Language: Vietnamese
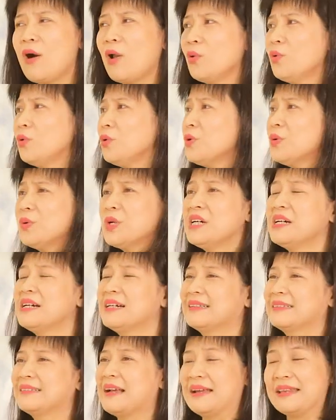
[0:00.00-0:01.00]
họ luôn luôn
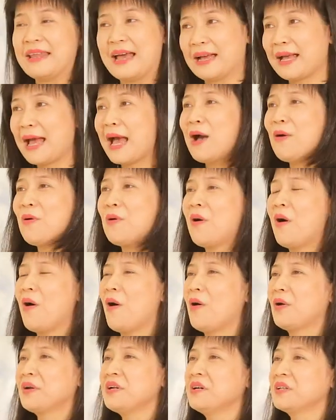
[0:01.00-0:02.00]
được đánh giá cao
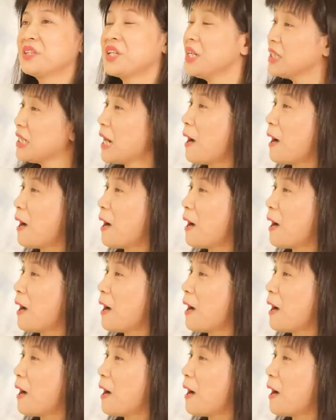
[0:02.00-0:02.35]
họ được trân